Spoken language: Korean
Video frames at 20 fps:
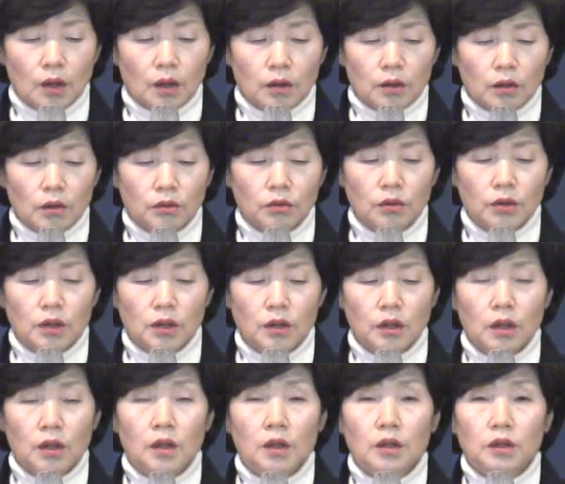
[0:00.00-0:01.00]

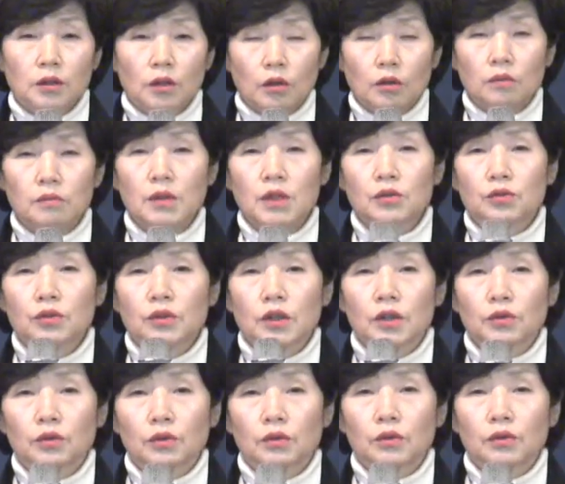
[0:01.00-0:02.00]
성령의 열매
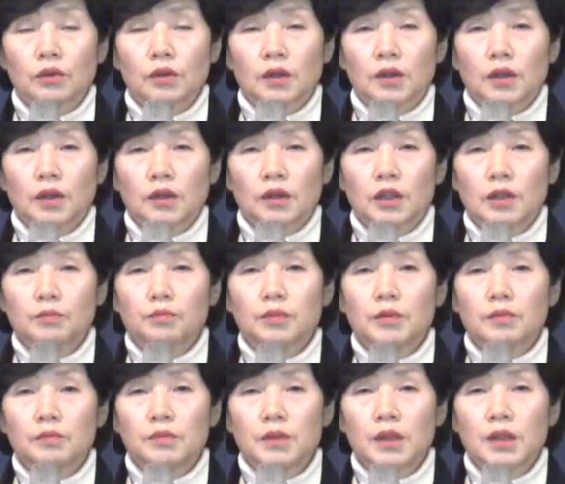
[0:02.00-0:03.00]
중에 또 이렇게
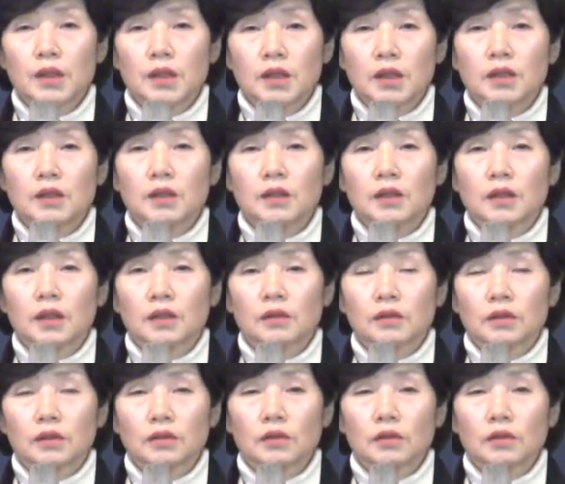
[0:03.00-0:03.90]
기쁨이 있는데요.